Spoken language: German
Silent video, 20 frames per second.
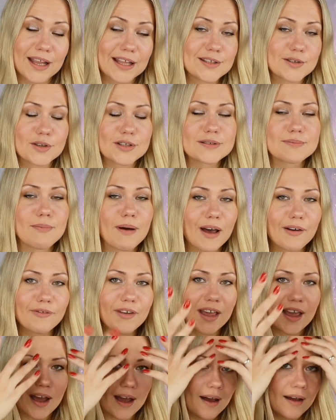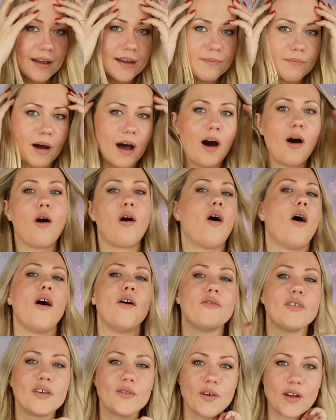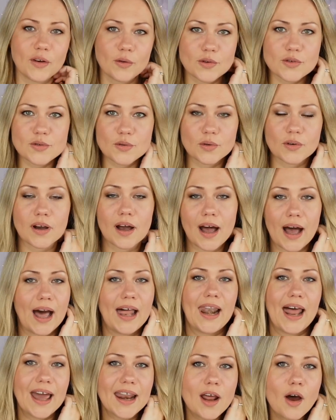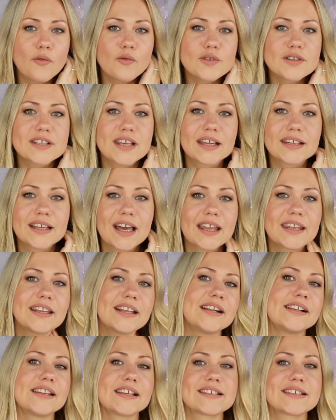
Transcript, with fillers: Ansonsten machen wir ja immer auch häufig Verlosungen alleine auf unseren Kanälen.